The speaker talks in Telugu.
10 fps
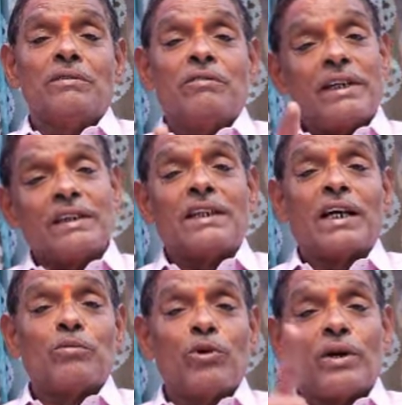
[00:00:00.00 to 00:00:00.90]
వైఎస్
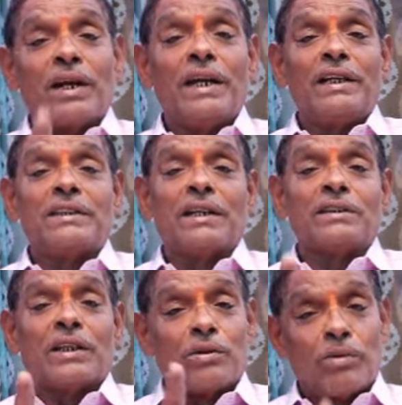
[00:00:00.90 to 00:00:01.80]
జగన్మోహన్ రెడ్డి
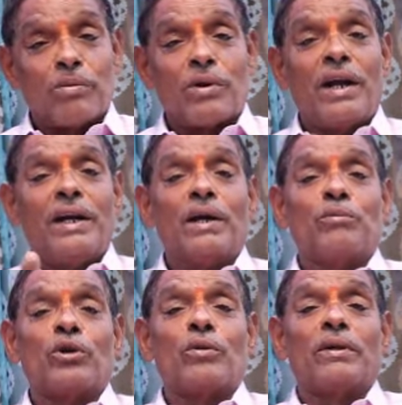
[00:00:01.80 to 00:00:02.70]
చంద్రబాబు నాయుడినే
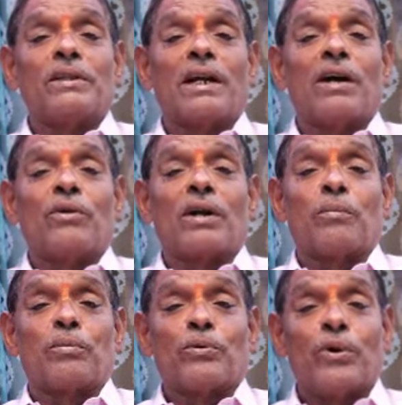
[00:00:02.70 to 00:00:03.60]
ముఖ్యమంత్రిగా
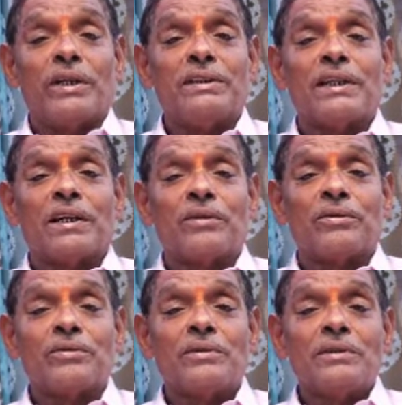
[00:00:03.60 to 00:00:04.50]
ఉన్నప్పుడు ఓడించారు
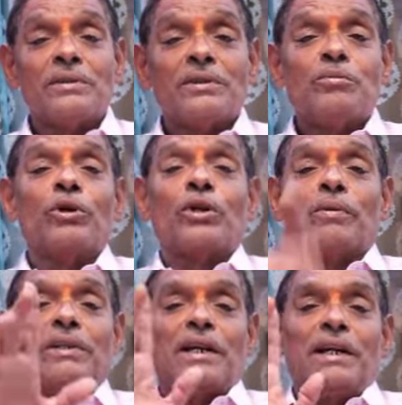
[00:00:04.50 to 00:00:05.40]

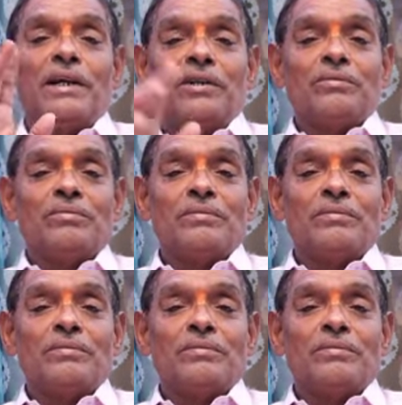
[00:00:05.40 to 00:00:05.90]
ముఖ్యమంత్రి అయ్యాడు